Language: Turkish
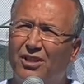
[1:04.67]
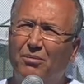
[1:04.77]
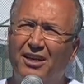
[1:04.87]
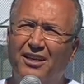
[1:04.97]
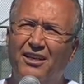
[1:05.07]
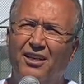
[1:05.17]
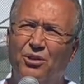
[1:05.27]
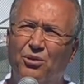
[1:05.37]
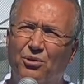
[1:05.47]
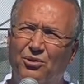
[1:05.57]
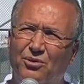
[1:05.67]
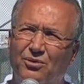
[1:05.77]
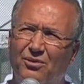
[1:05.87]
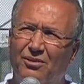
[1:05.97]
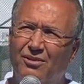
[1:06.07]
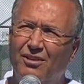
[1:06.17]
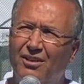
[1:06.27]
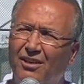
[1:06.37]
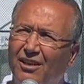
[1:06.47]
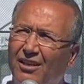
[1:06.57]
tabana yayıyoruz.
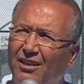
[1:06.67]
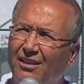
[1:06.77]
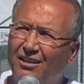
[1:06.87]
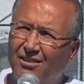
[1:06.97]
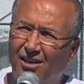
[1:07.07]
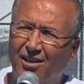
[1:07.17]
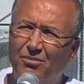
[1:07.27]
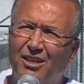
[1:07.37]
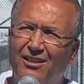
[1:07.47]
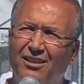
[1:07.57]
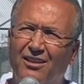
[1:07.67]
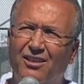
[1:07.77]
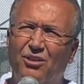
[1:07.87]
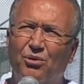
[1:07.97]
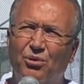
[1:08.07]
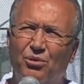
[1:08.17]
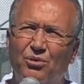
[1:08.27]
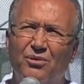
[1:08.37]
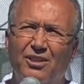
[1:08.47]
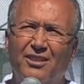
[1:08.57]
Talimatlarına
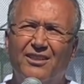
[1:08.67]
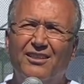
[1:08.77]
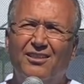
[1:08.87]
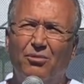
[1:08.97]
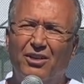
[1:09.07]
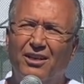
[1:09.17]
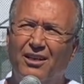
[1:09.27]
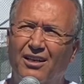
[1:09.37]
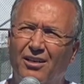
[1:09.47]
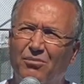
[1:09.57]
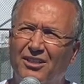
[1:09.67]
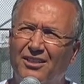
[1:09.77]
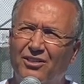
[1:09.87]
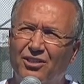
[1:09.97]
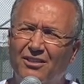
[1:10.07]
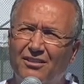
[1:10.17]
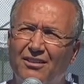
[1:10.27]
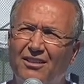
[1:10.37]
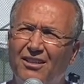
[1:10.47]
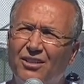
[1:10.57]
uygun tenisin tabana yayılması için
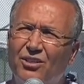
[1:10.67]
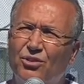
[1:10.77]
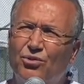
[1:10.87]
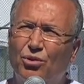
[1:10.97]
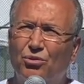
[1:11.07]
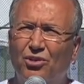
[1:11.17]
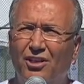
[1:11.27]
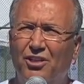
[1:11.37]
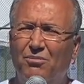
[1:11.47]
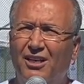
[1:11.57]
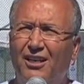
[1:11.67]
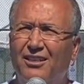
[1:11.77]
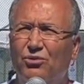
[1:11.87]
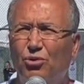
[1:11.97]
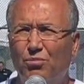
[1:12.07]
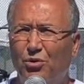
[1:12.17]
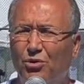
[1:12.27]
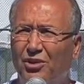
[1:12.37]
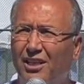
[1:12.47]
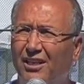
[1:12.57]
çok çalışmalar, çok
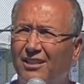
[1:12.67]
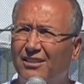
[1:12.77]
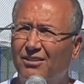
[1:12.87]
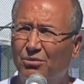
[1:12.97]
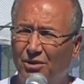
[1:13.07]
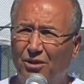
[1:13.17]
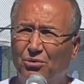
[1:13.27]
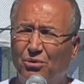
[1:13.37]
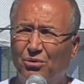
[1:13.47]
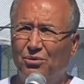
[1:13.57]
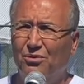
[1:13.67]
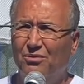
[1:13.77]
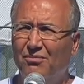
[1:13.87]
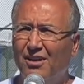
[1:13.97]
projeler üretiyoruz.